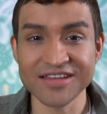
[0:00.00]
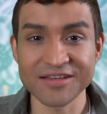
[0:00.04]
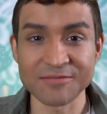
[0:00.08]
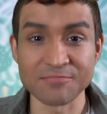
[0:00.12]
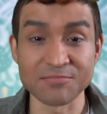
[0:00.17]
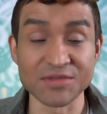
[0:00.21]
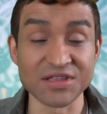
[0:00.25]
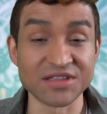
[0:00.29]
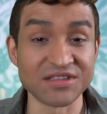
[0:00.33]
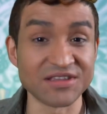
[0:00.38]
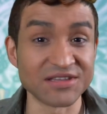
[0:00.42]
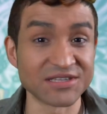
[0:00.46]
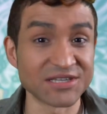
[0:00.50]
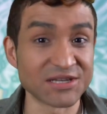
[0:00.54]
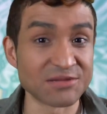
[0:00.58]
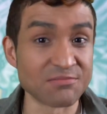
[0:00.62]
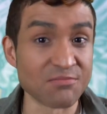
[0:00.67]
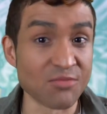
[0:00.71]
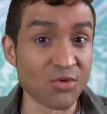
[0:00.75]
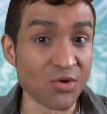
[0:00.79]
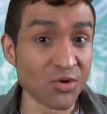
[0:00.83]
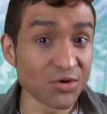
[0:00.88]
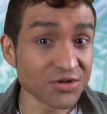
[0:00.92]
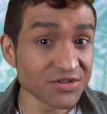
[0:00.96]
Mit diesem
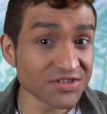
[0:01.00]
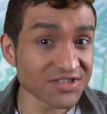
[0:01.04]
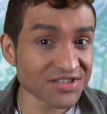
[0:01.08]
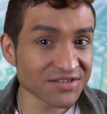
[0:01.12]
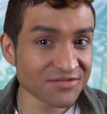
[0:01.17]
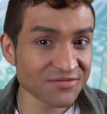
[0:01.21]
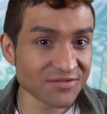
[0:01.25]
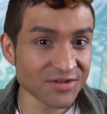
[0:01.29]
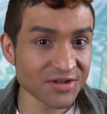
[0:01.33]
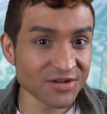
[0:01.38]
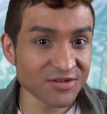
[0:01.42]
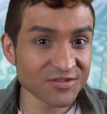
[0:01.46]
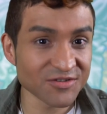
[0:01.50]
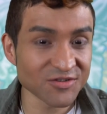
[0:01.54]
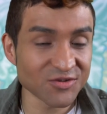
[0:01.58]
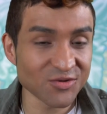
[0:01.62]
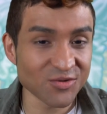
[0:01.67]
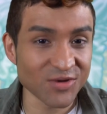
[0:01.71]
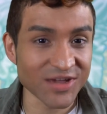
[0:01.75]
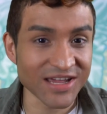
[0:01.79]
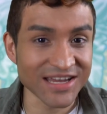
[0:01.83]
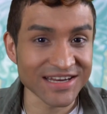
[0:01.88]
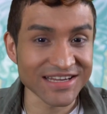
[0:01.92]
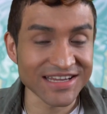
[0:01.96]
Mond wirst
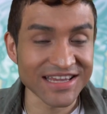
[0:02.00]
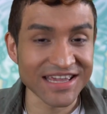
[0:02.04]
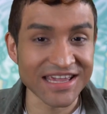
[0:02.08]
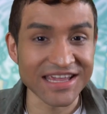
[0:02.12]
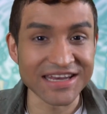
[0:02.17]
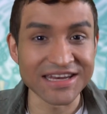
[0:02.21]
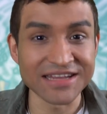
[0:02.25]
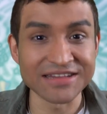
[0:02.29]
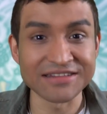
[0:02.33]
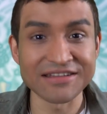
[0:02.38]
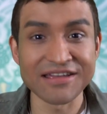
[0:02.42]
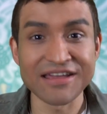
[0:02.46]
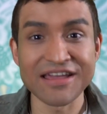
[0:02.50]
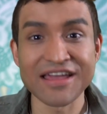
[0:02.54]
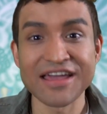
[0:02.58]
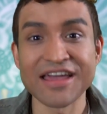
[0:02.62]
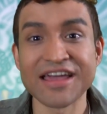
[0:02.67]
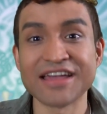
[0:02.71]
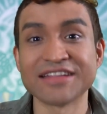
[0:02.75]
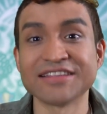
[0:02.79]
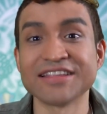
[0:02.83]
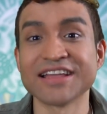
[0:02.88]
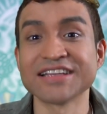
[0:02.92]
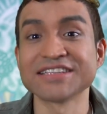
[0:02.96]
du erkennen,
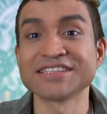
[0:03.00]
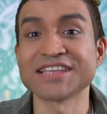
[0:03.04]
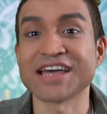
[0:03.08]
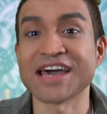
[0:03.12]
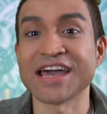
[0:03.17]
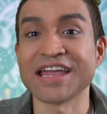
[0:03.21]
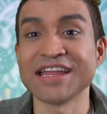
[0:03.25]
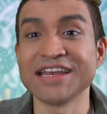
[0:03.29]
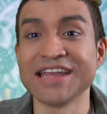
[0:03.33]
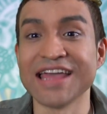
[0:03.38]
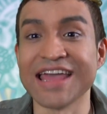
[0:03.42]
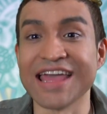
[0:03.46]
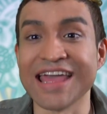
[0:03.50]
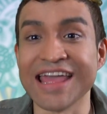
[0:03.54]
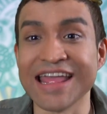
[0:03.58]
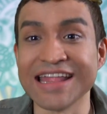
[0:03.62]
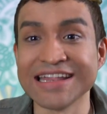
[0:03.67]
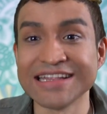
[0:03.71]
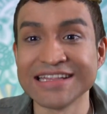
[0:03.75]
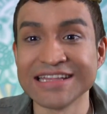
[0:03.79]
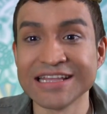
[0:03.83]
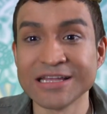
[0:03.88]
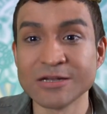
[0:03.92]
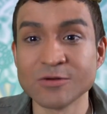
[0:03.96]
dass eine
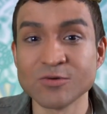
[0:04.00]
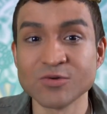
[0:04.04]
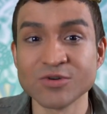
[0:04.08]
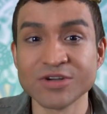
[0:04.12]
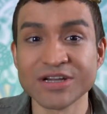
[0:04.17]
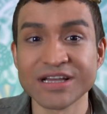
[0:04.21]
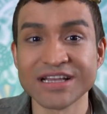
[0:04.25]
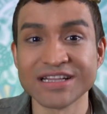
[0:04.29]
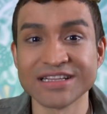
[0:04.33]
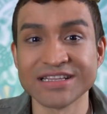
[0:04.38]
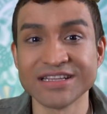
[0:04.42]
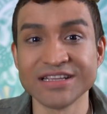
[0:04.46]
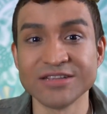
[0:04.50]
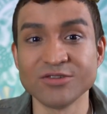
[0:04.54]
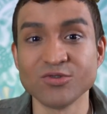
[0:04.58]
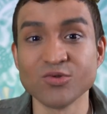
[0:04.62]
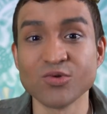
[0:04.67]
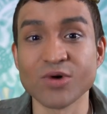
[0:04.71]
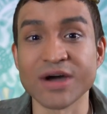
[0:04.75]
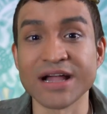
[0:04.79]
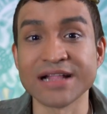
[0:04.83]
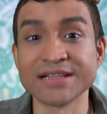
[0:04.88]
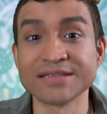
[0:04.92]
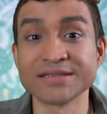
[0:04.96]
Änderung, die
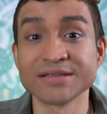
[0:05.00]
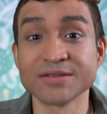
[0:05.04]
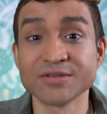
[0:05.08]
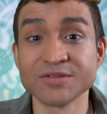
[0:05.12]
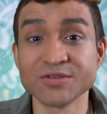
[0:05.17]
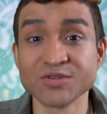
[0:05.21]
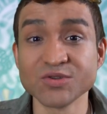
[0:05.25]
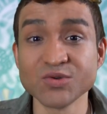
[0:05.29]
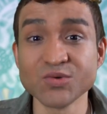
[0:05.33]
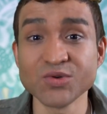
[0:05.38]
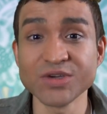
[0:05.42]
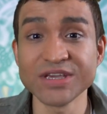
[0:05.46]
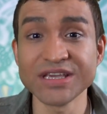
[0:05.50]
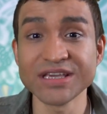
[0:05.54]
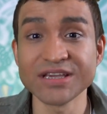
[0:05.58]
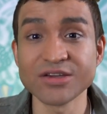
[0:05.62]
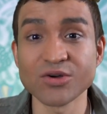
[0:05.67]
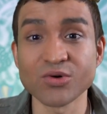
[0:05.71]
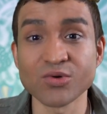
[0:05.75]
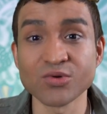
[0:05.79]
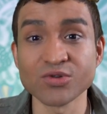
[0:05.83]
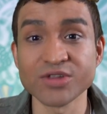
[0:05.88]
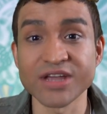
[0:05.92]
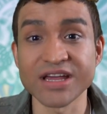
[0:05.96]
du als
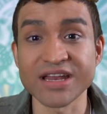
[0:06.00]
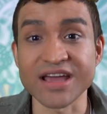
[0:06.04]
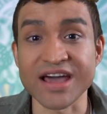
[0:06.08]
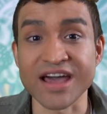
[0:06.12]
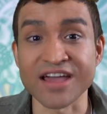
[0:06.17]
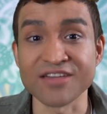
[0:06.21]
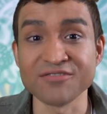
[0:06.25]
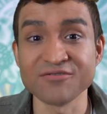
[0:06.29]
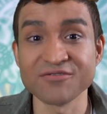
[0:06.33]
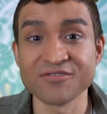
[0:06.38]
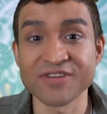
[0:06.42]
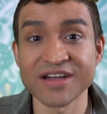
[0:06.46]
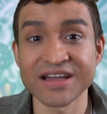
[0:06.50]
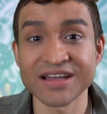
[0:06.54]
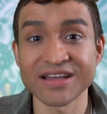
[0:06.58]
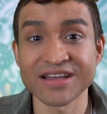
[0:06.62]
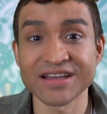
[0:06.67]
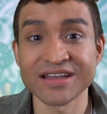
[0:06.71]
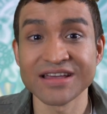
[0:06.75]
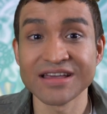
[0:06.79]
zügig oder einfach